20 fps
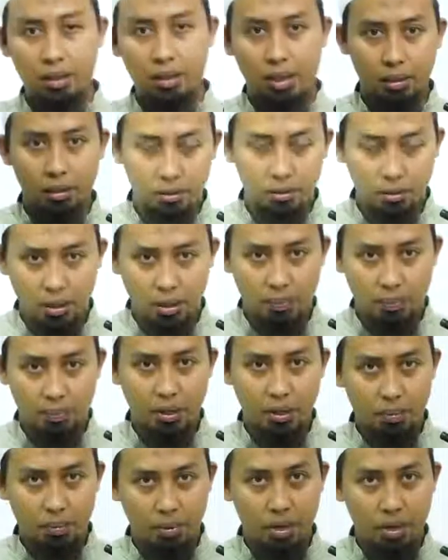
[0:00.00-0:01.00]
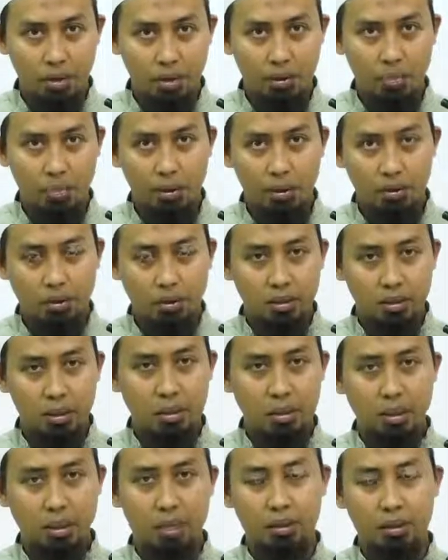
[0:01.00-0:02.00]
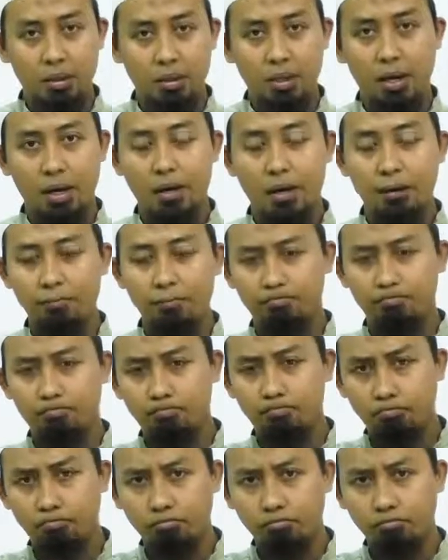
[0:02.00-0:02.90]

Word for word: dengan apa namanya? sejajar dengan